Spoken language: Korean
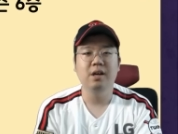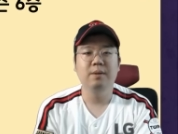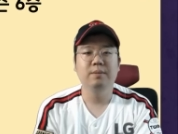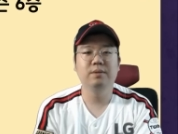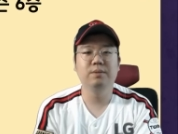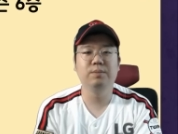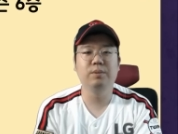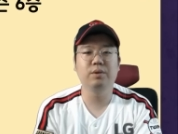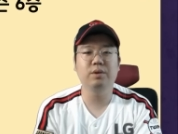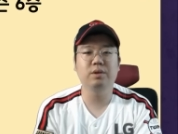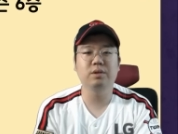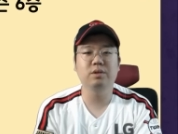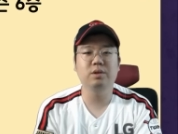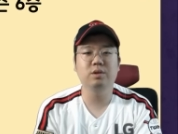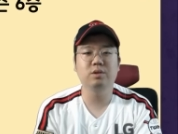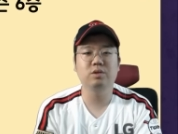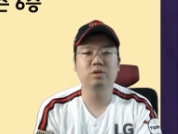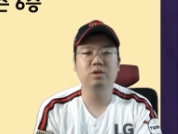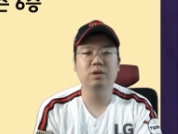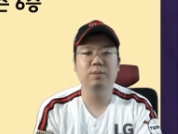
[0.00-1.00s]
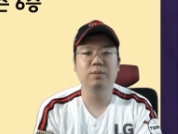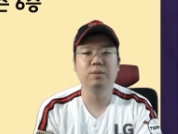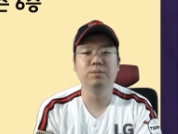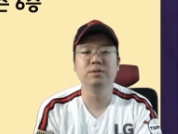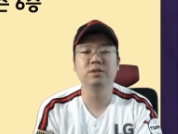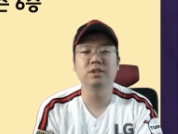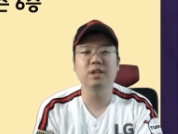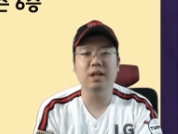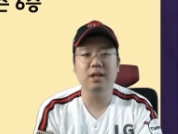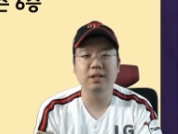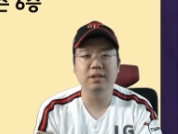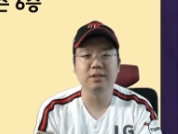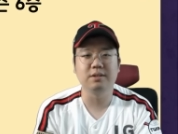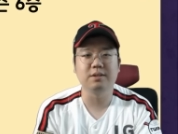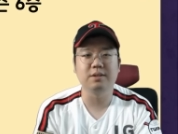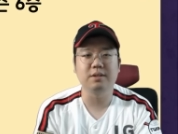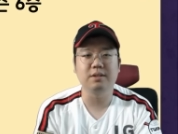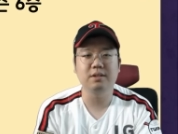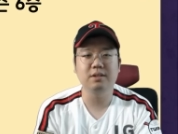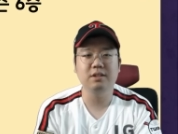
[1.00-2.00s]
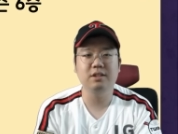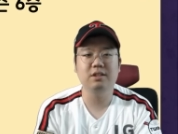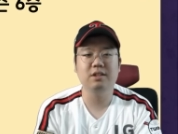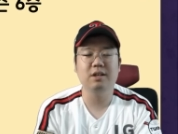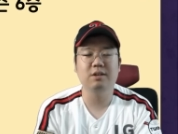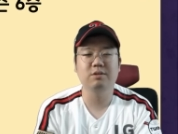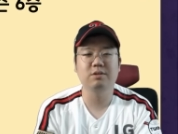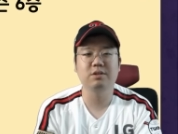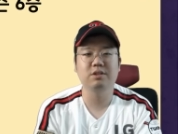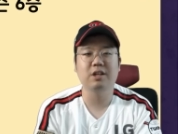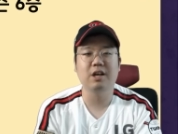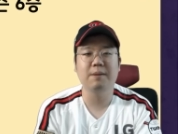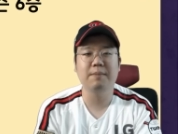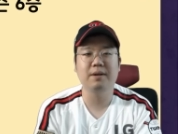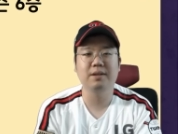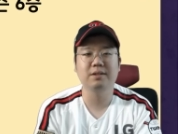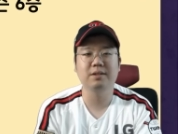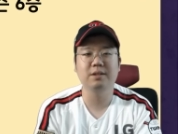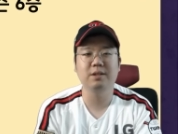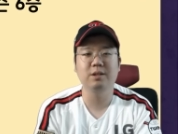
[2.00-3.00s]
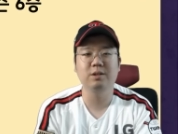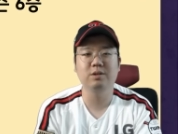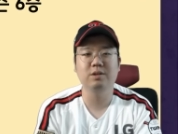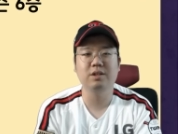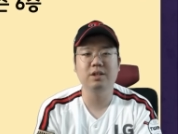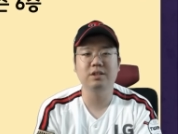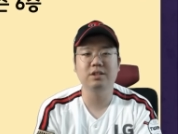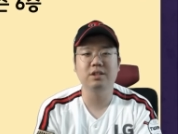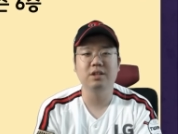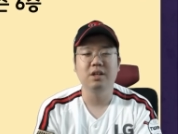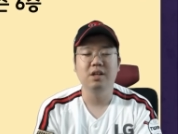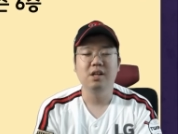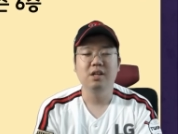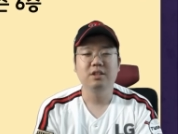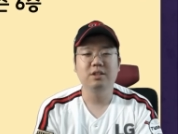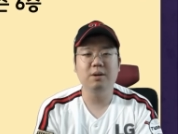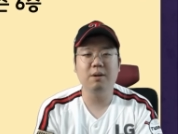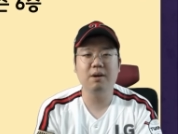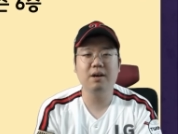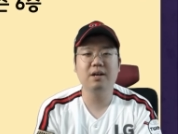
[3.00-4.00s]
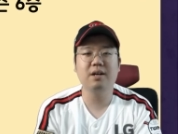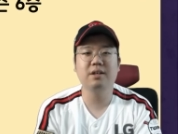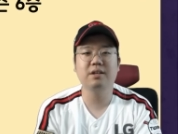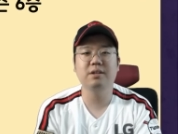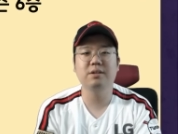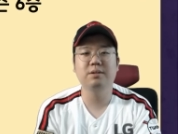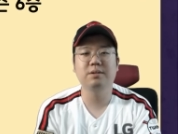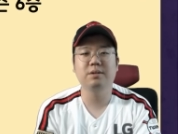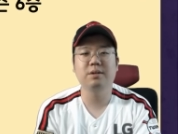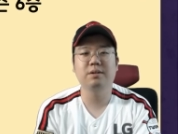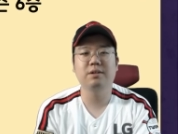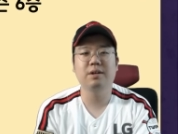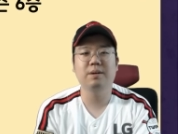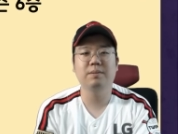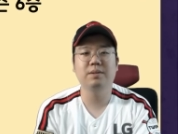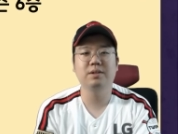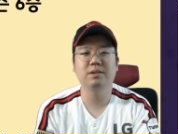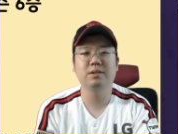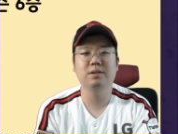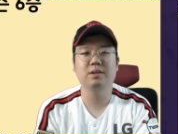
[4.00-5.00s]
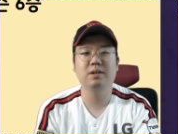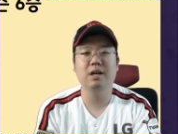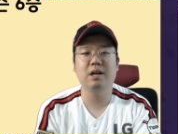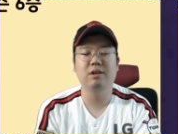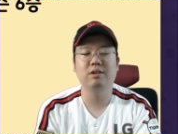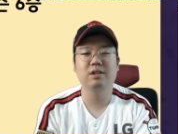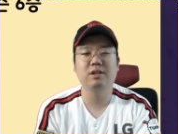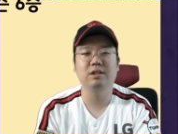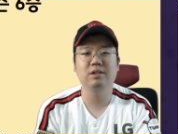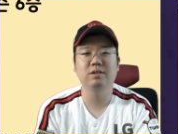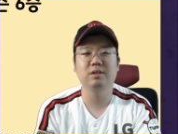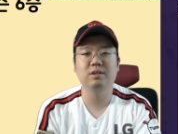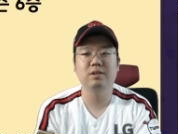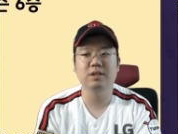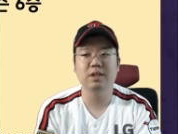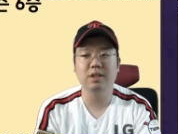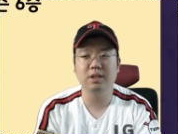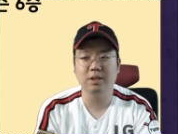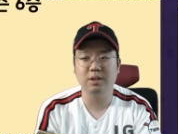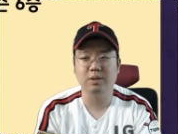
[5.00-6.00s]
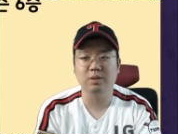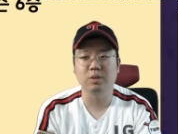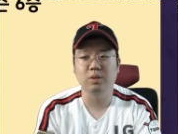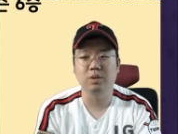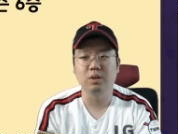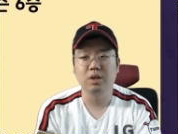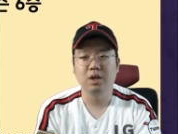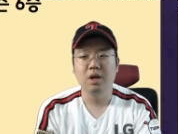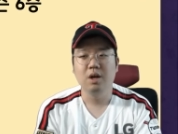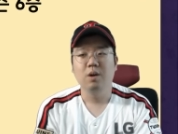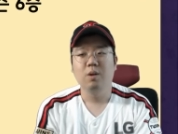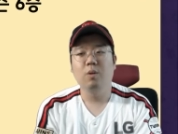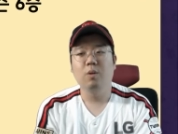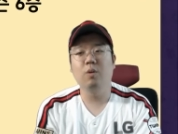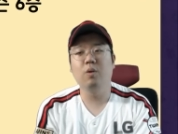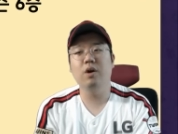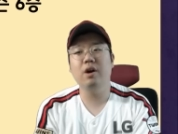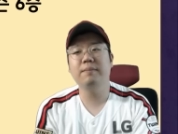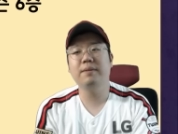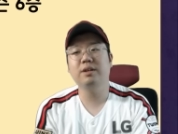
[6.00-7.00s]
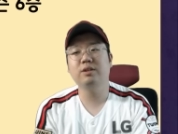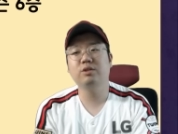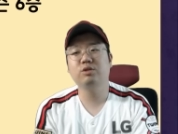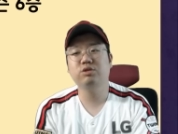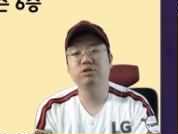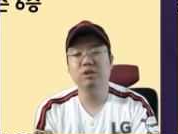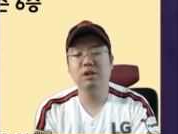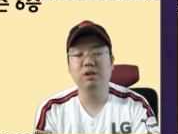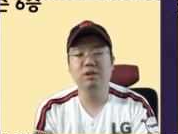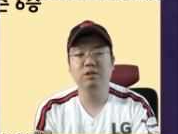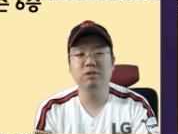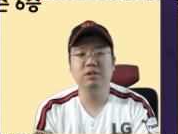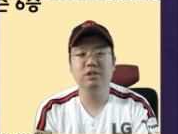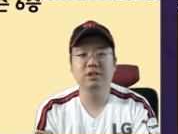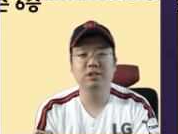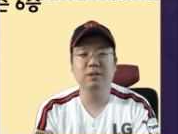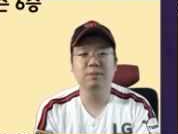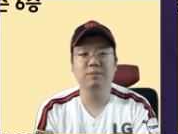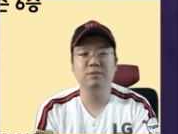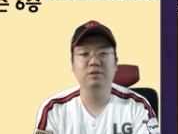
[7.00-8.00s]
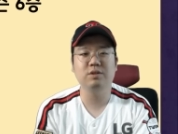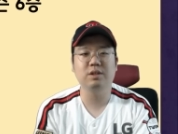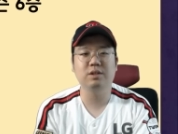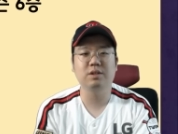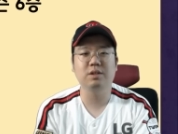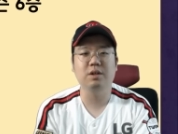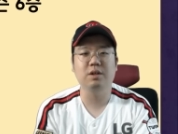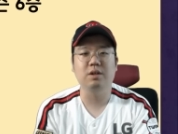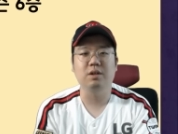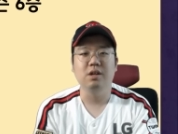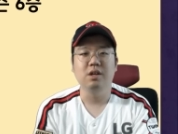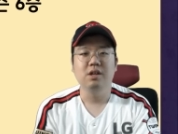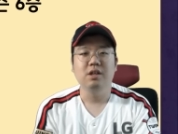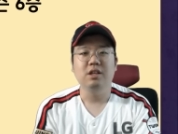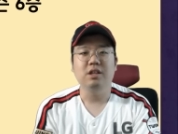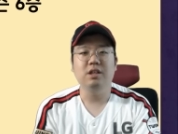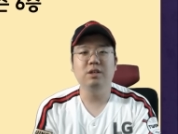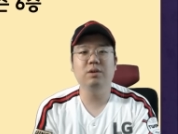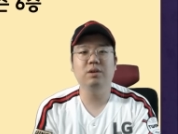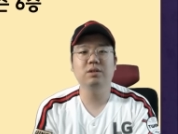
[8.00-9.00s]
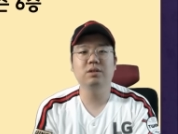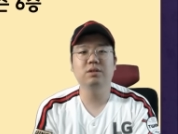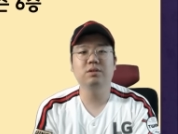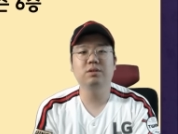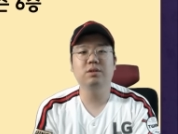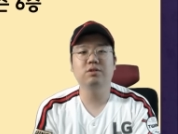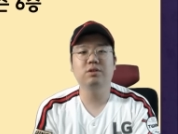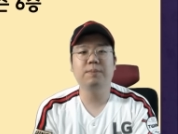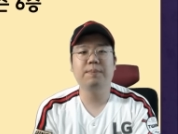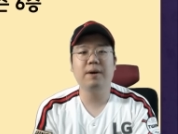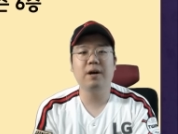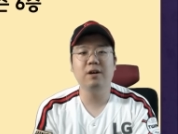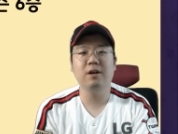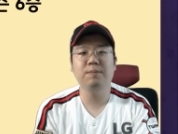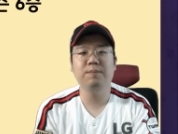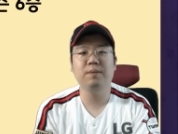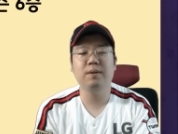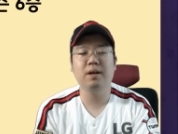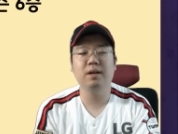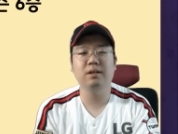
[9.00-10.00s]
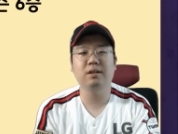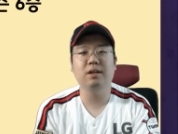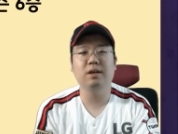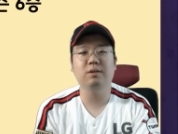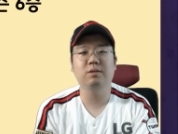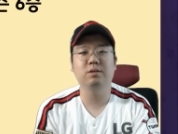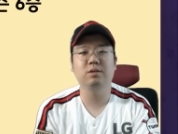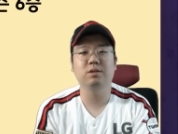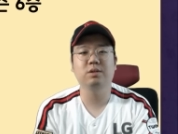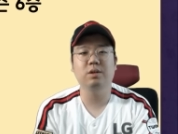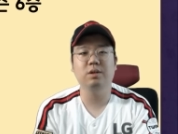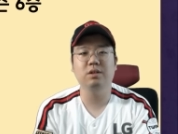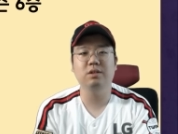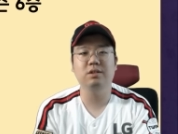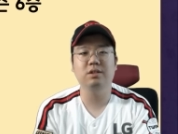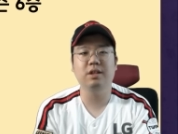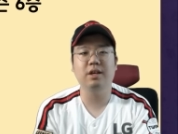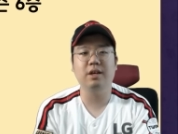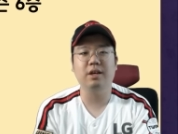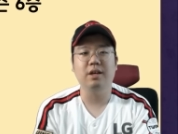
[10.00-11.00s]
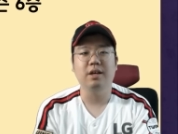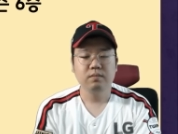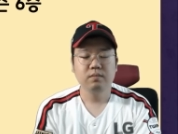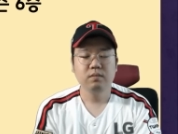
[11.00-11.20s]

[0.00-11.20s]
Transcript: 문보경 선수가 몸을 날려서 이 타구를 잡아서 일 루까지 정확하게 연결을 하면서 아웃 카운트를 챙겼고, 오 회 말 투아웃 일 삼 루에서 이원석 선수가 파울 플라이 타구를 쳤는데